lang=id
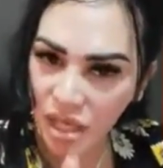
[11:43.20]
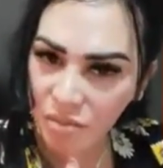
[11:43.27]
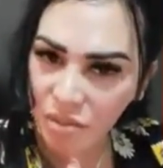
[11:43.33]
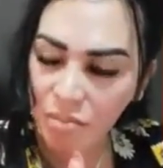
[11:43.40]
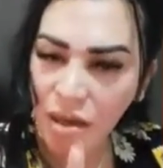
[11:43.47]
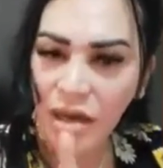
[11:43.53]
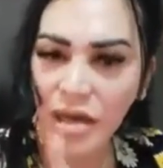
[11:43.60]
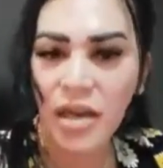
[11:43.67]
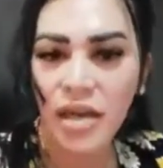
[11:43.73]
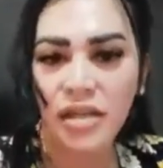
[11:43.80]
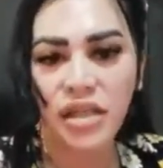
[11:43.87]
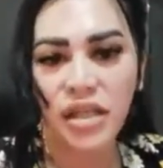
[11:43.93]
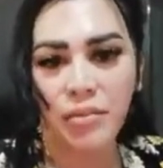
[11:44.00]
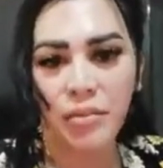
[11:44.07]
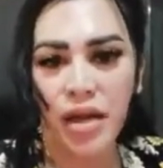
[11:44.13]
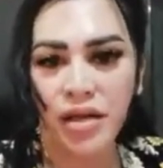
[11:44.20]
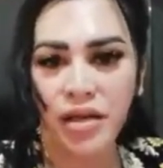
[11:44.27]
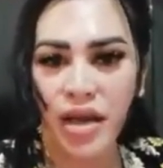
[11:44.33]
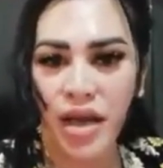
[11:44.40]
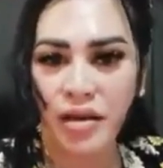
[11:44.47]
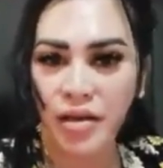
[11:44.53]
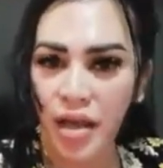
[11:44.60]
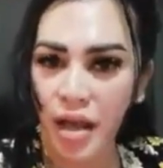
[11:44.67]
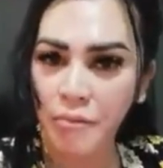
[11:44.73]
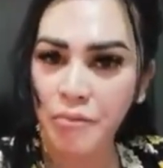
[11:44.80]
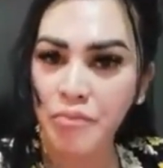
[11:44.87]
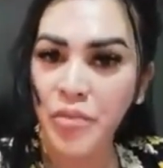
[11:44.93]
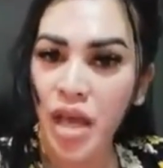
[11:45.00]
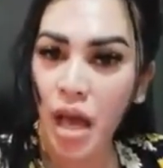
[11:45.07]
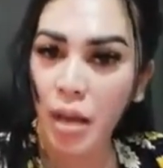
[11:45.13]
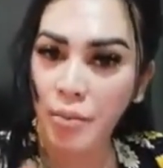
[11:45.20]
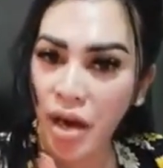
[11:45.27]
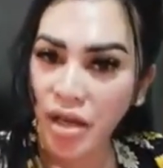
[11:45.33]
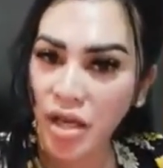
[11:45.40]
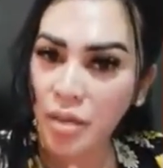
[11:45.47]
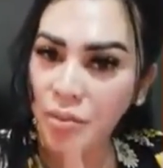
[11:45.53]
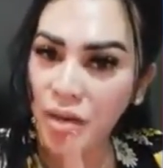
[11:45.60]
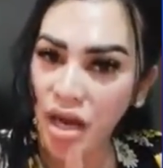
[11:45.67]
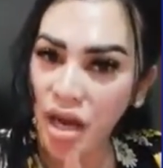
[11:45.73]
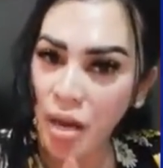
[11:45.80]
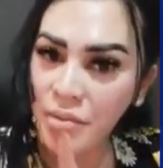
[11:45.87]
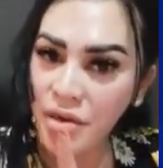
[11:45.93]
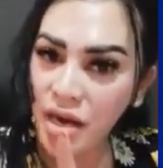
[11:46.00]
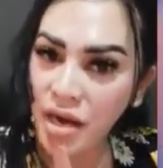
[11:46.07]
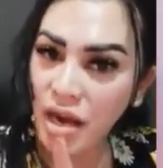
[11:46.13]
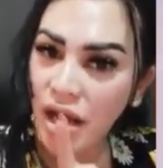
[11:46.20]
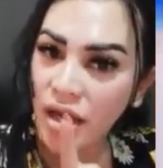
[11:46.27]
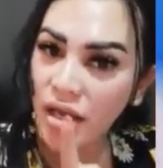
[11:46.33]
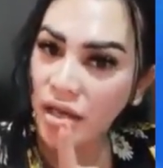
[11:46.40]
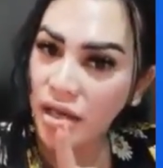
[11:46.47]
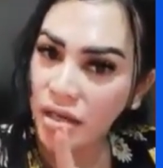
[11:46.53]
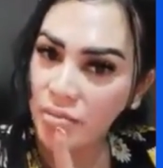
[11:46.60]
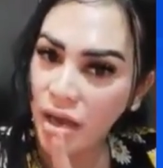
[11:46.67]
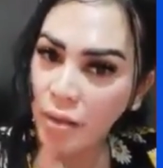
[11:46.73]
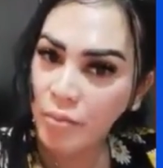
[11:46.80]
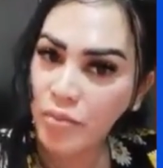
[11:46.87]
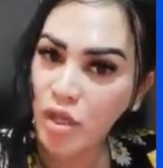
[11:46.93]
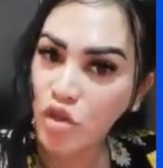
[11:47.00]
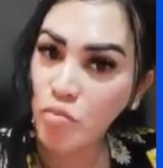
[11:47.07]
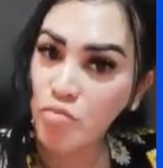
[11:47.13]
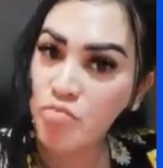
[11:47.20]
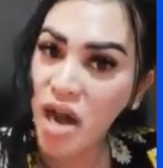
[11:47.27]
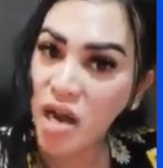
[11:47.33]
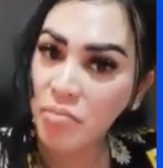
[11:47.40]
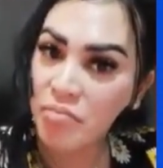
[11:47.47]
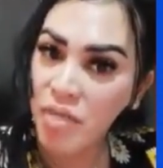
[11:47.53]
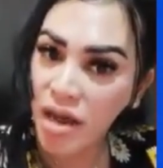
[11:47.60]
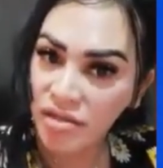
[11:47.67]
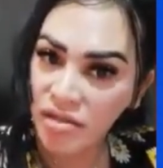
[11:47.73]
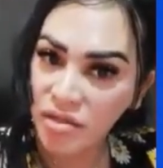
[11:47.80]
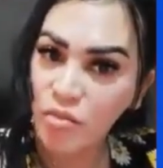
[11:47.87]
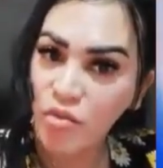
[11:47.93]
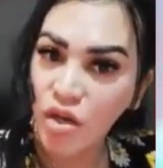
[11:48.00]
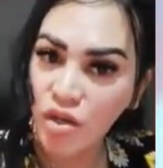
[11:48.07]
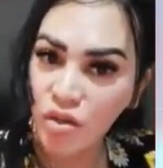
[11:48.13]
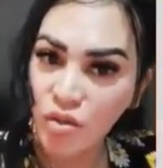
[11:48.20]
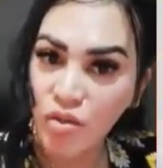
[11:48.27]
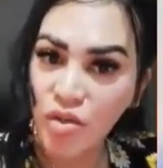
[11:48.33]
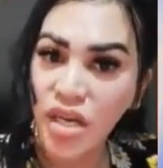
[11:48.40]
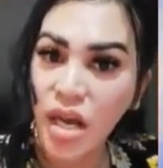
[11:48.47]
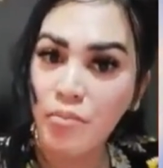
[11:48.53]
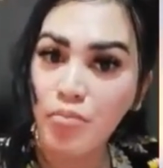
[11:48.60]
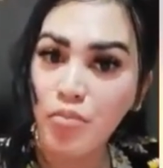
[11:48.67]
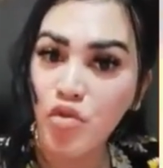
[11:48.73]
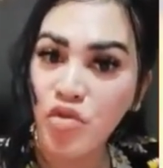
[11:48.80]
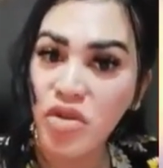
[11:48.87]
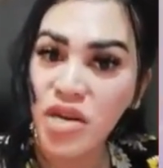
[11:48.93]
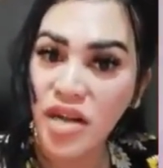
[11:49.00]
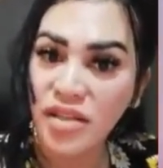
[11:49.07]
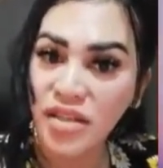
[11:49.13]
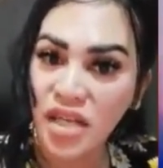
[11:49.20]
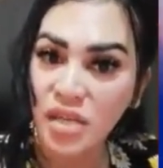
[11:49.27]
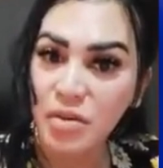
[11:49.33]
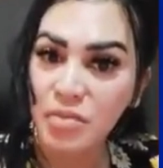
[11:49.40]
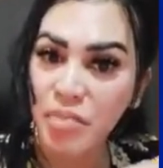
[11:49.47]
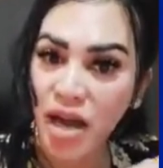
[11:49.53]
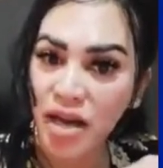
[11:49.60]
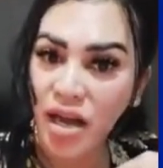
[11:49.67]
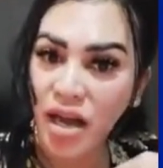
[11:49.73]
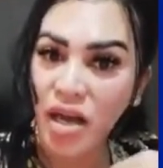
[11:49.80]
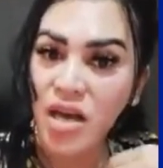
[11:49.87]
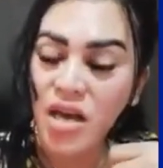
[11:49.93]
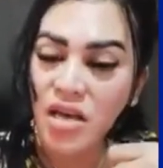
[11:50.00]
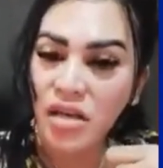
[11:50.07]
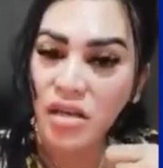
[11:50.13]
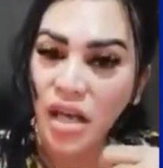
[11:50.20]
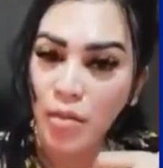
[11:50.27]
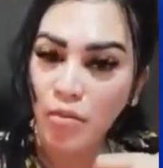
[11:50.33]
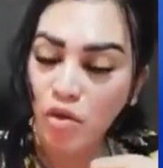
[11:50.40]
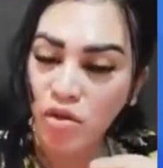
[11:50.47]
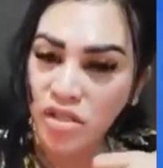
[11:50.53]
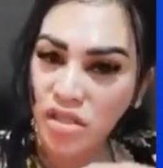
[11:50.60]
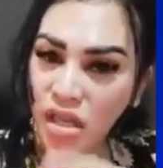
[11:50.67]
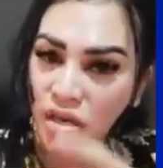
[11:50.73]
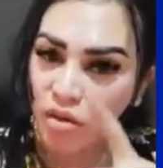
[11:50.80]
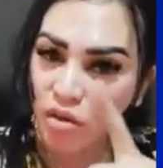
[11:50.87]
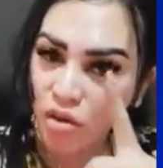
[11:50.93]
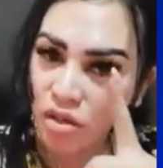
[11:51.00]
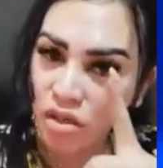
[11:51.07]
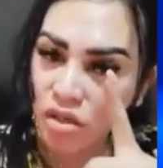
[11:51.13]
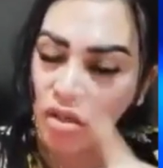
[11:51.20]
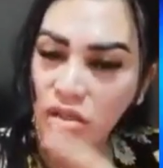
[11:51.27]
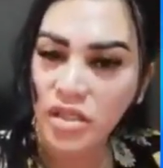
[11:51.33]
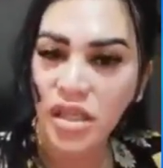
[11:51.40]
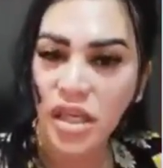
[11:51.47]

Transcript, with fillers: bisa lebih parah dari sikap kalian ya. Apalagi pedagang-pedagang kaki lima itu barbar semua itu 60 derajat lebih parah emosi dan uh,